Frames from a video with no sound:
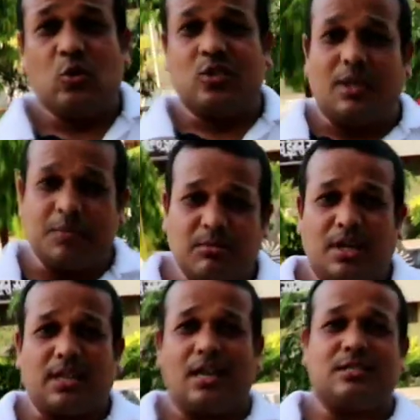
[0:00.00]
तो सबसे
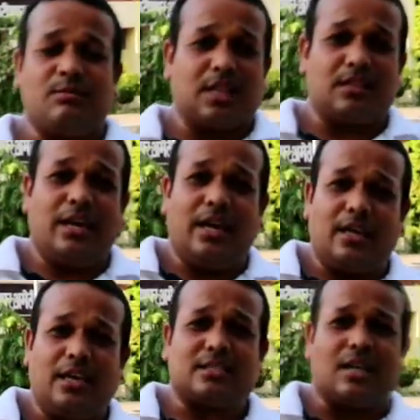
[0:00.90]
बड़ी खास बात यह है
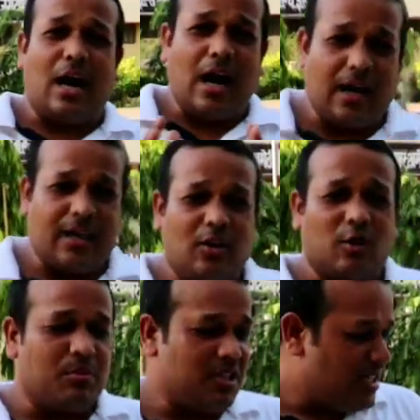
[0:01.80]
कि इसका आगे
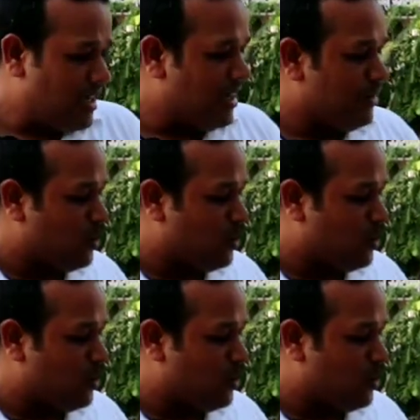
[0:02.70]
और पीछे का